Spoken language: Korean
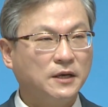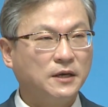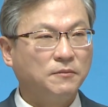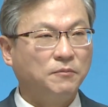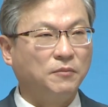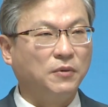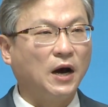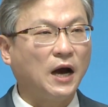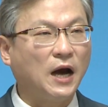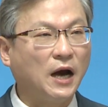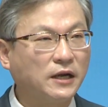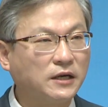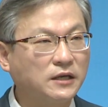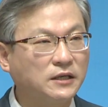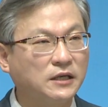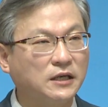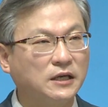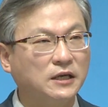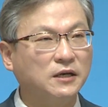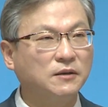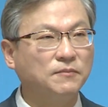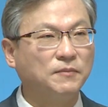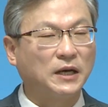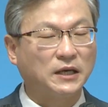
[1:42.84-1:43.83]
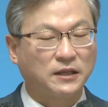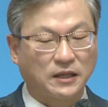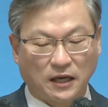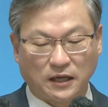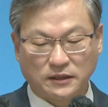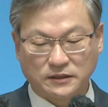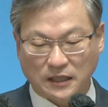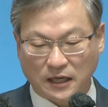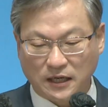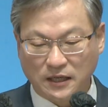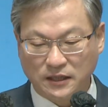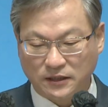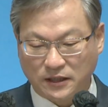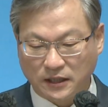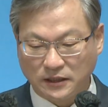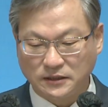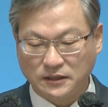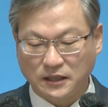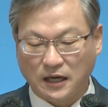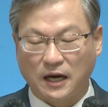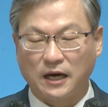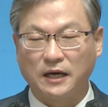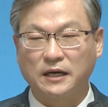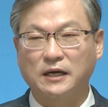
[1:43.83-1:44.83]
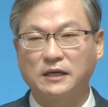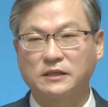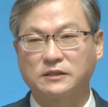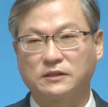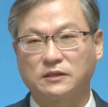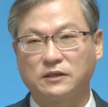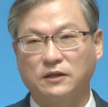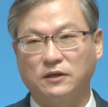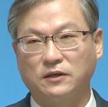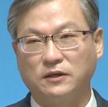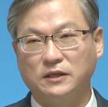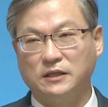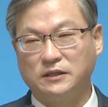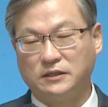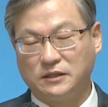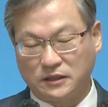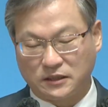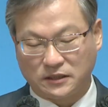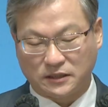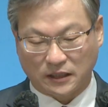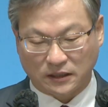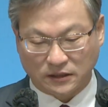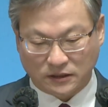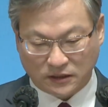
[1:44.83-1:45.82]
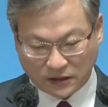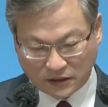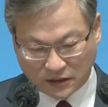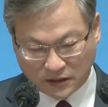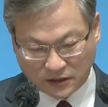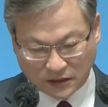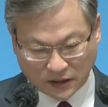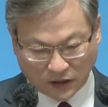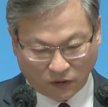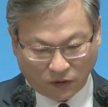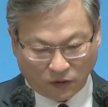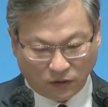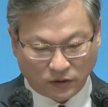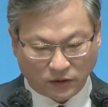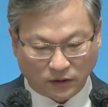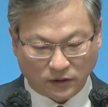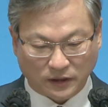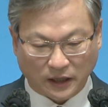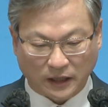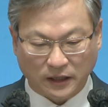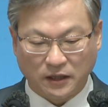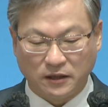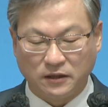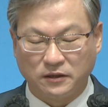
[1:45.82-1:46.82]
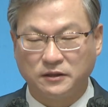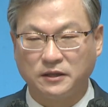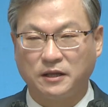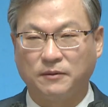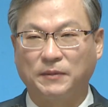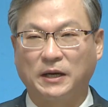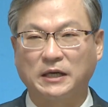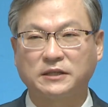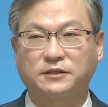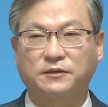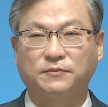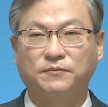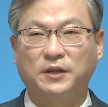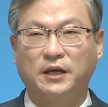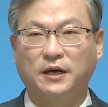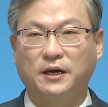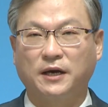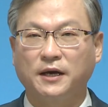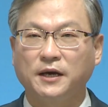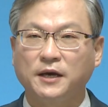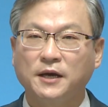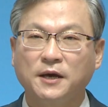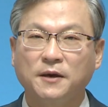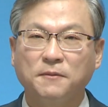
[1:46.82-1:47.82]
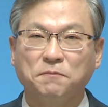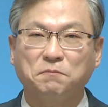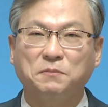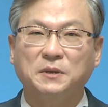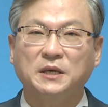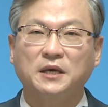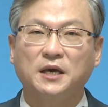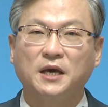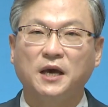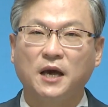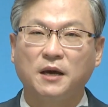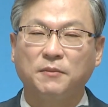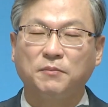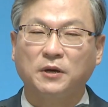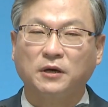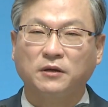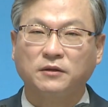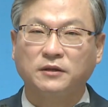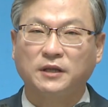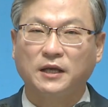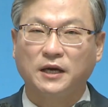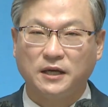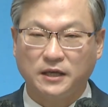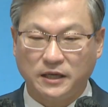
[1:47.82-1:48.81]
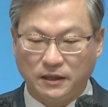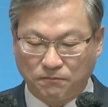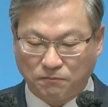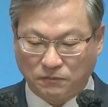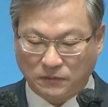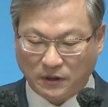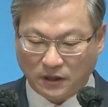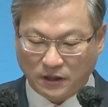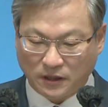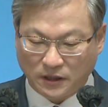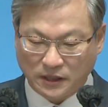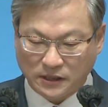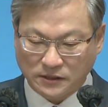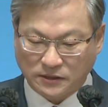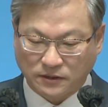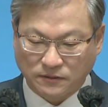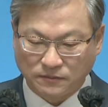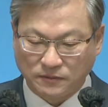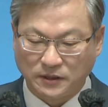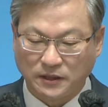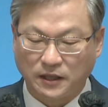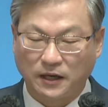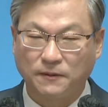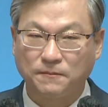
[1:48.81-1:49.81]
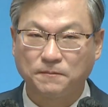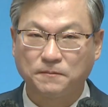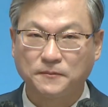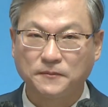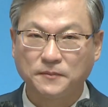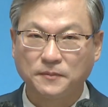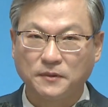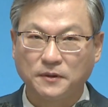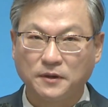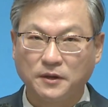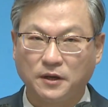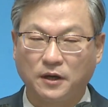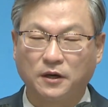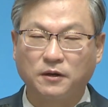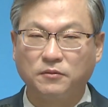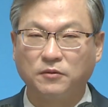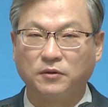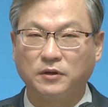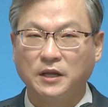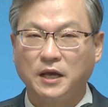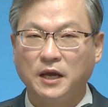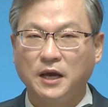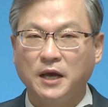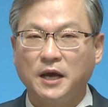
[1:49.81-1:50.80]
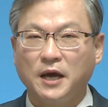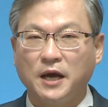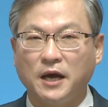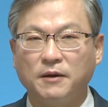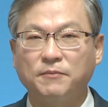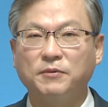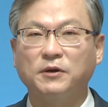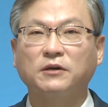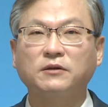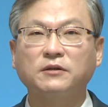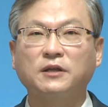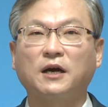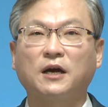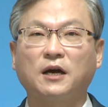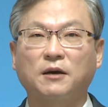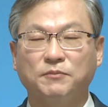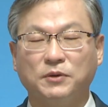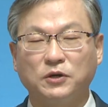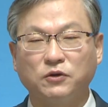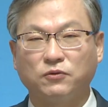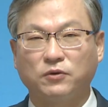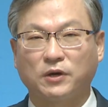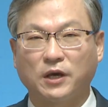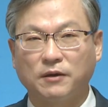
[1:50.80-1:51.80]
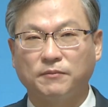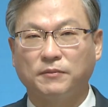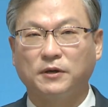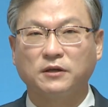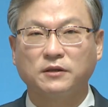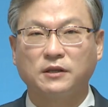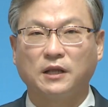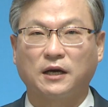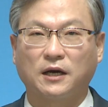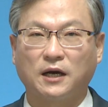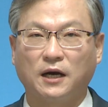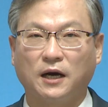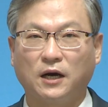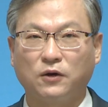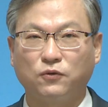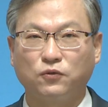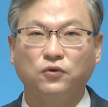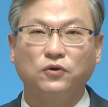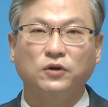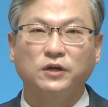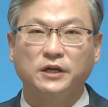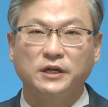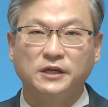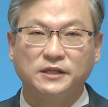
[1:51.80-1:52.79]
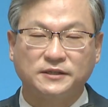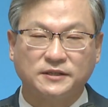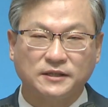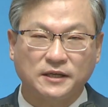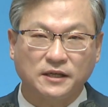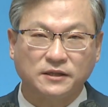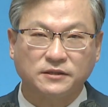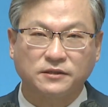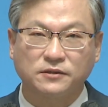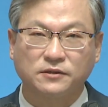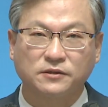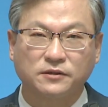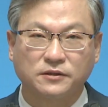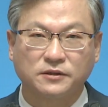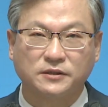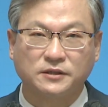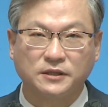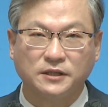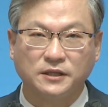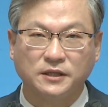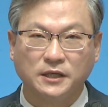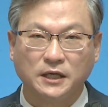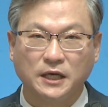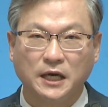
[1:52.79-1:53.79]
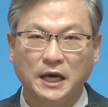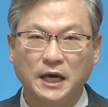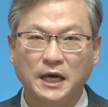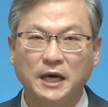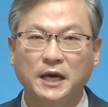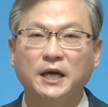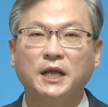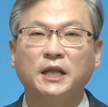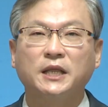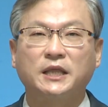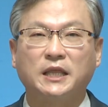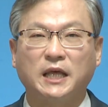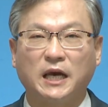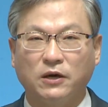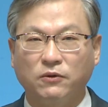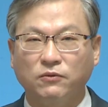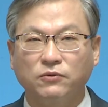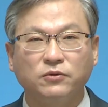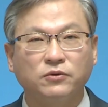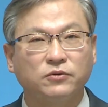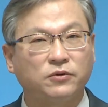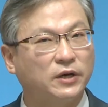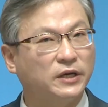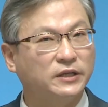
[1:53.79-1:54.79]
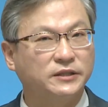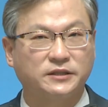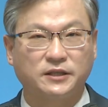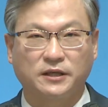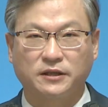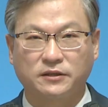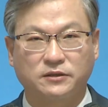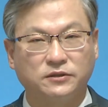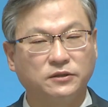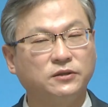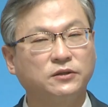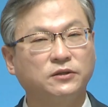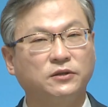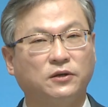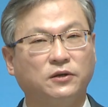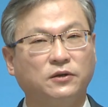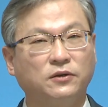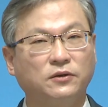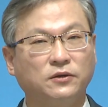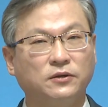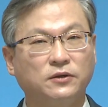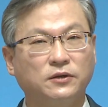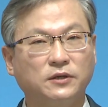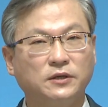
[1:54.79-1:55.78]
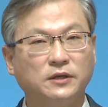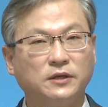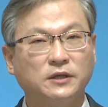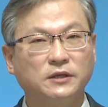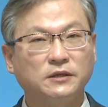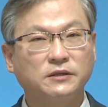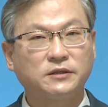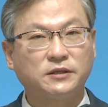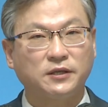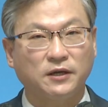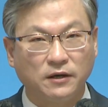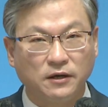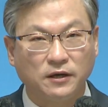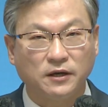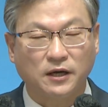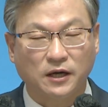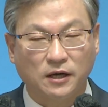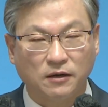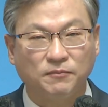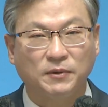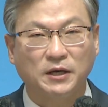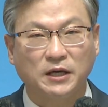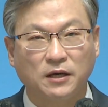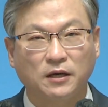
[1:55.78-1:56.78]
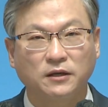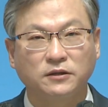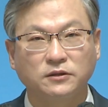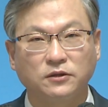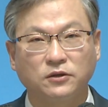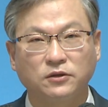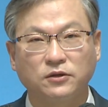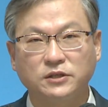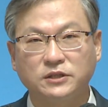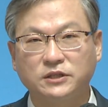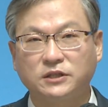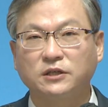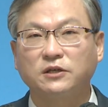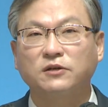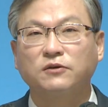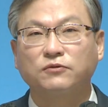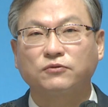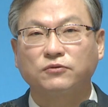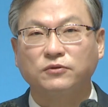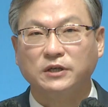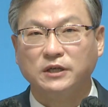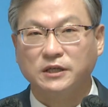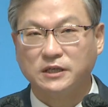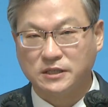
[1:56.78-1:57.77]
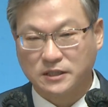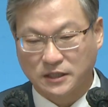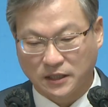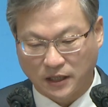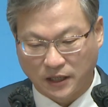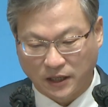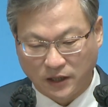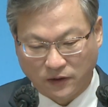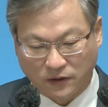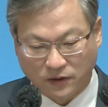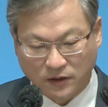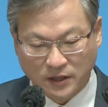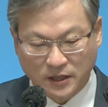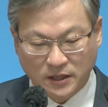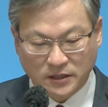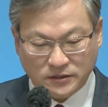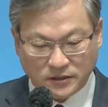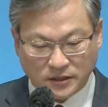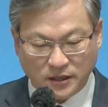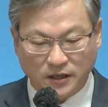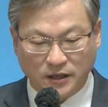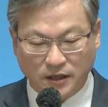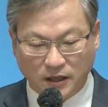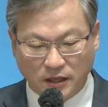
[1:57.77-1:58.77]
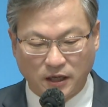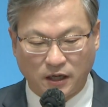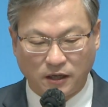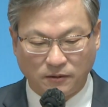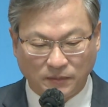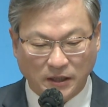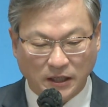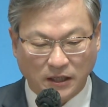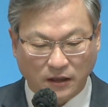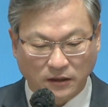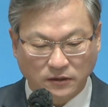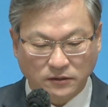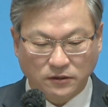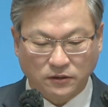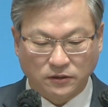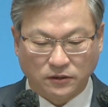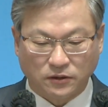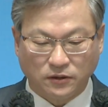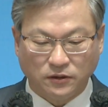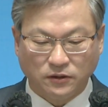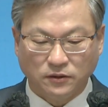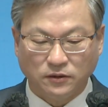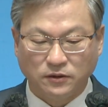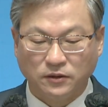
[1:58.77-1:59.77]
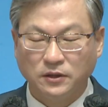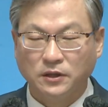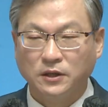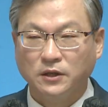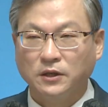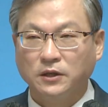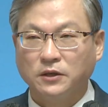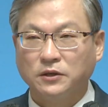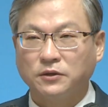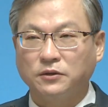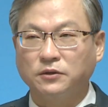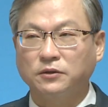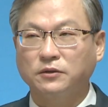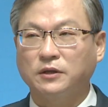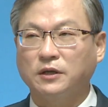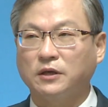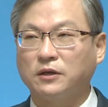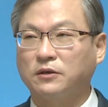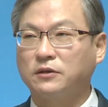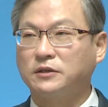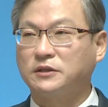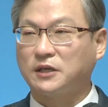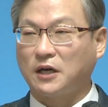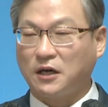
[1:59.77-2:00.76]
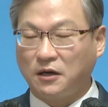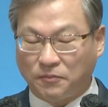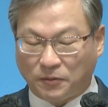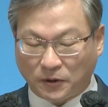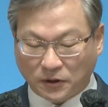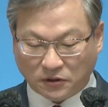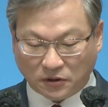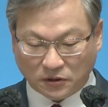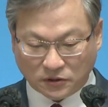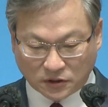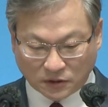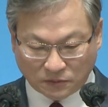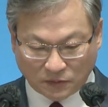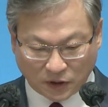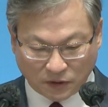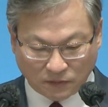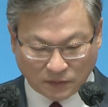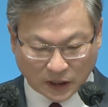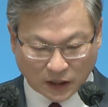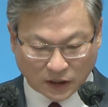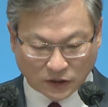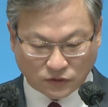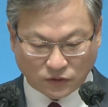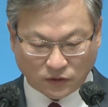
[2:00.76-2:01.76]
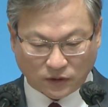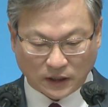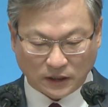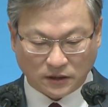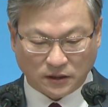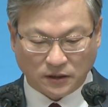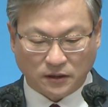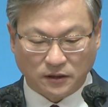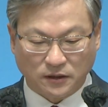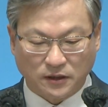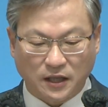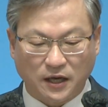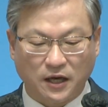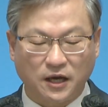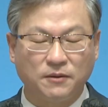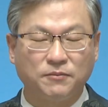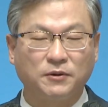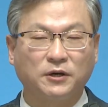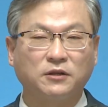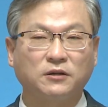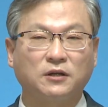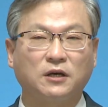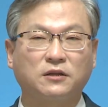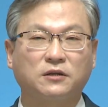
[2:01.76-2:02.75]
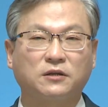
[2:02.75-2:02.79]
뭐 하는 일마다 잘 되지가 않았어요. 이 직장 저 직장 옮겨 다니는데 마침내 미 해병대 입대를 했습니다. 여러분 해병대가 미국 해병대가 훈련이 세서 그렇지 대우는 괜찮거든요. 생활할 만하거든요. 직업군인이잖아요. 생활할 만하거든요. 그런데 그걸 잘 버텼으면 얼마나 좋아. 그런데 해병대